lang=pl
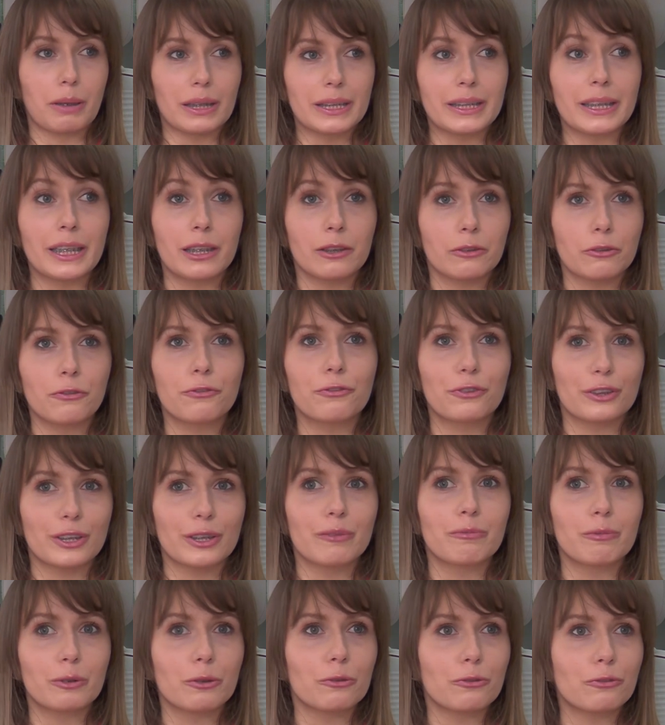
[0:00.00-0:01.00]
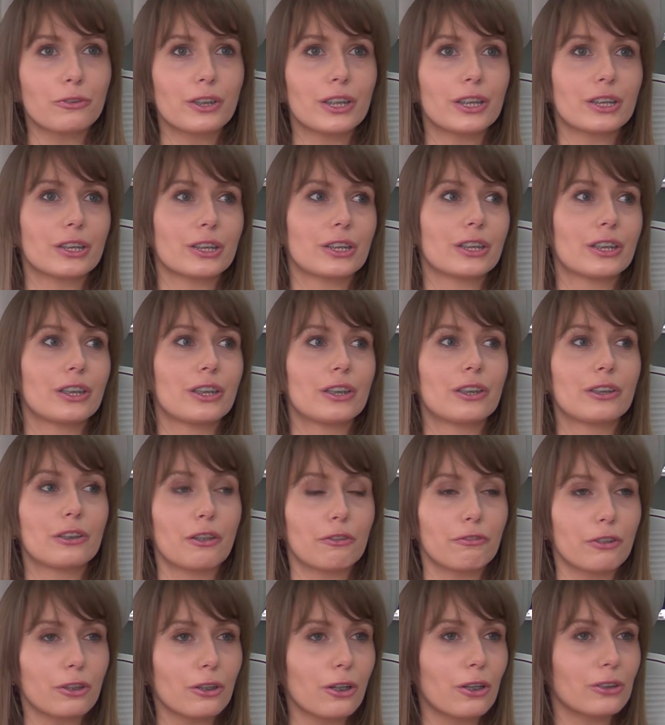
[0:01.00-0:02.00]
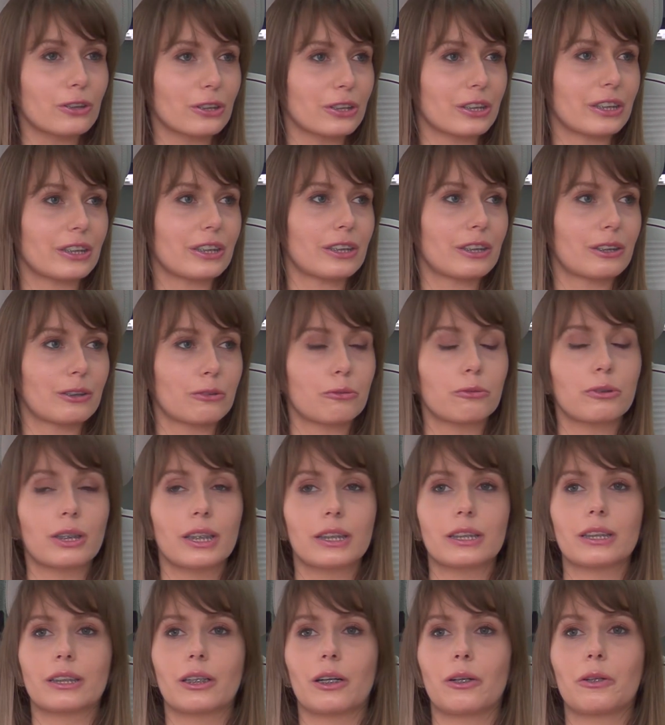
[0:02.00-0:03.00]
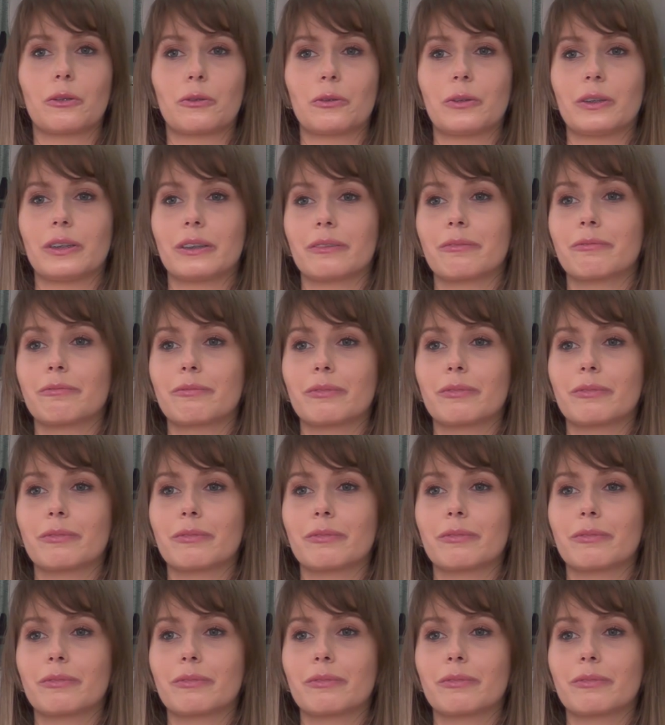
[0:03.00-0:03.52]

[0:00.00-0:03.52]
pacjentów, w tym również e, noworodki, które są,